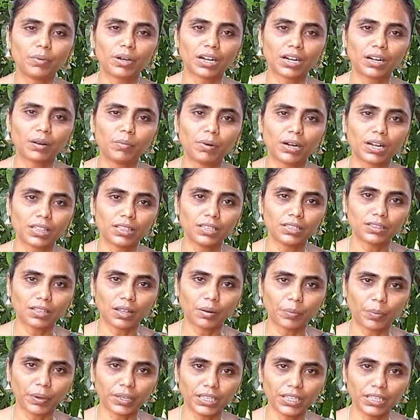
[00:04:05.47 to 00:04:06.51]
மரணம் அடைந்து
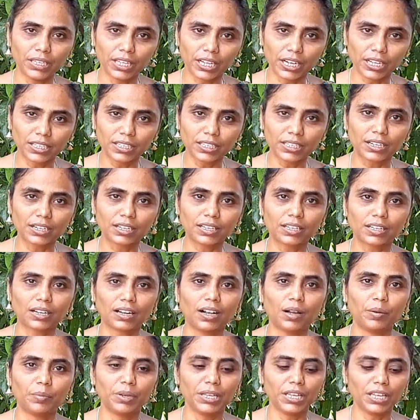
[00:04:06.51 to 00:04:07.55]
தன் பையன் இறந்து
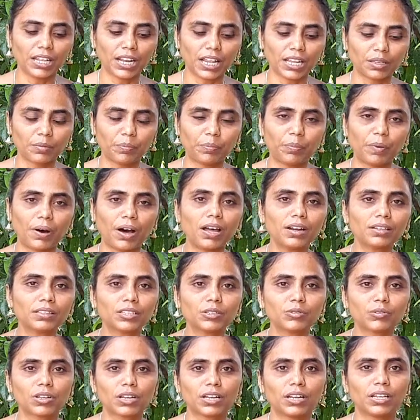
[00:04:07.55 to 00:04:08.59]
கிடக்கிறான் அப்படிங்கிற அதை
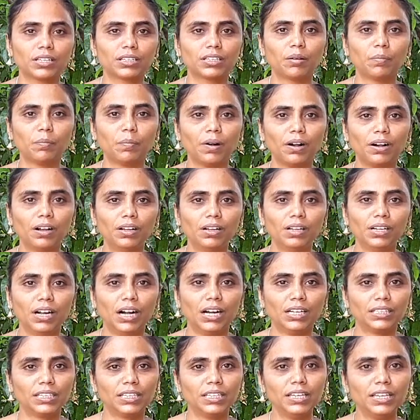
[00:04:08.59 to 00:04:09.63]
பார்த்த உடனே அந்த அம்மா
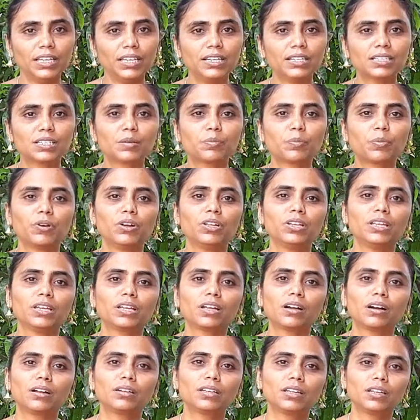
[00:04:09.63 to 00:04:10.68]
அந்த ஈன்ற பொழுதை
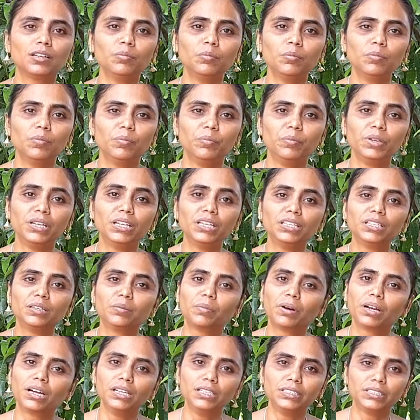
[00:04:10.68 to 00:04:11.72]
காட்டிலும் மிகுந்த
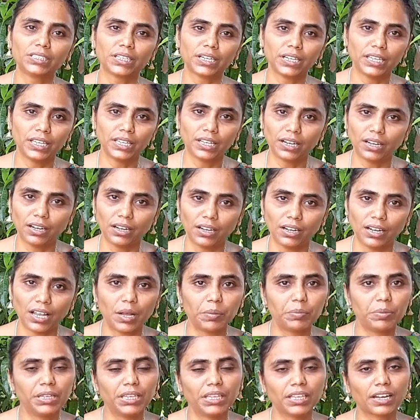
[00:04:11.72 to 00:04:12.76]
மகிழ்ச்சி அடைகிறாள்
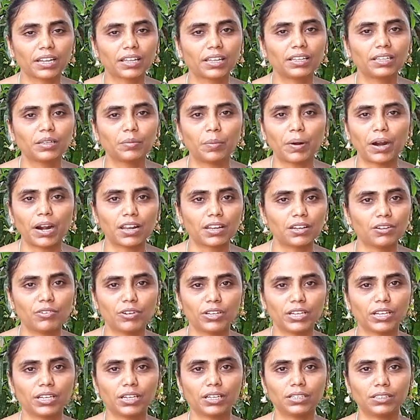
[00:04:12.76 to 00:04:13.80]
அப்படிங்கிறத இந்த
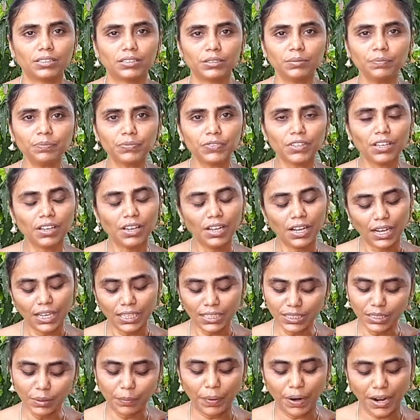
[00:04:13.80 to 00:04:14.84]
பாடலுடைய கருத்து
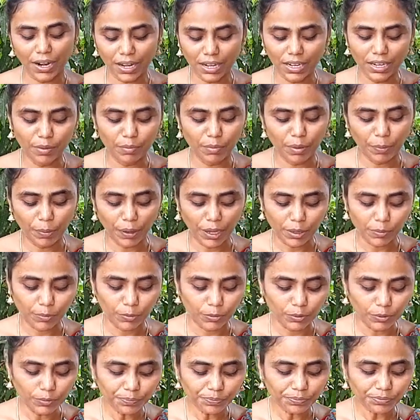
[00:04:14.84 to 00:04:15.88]
அது இந்த பாடலை நம்ம
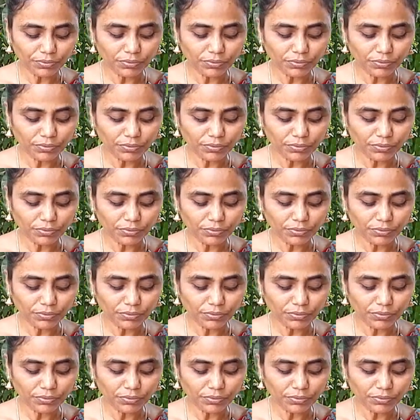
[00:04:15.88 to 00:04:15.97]
பார்ப்போம்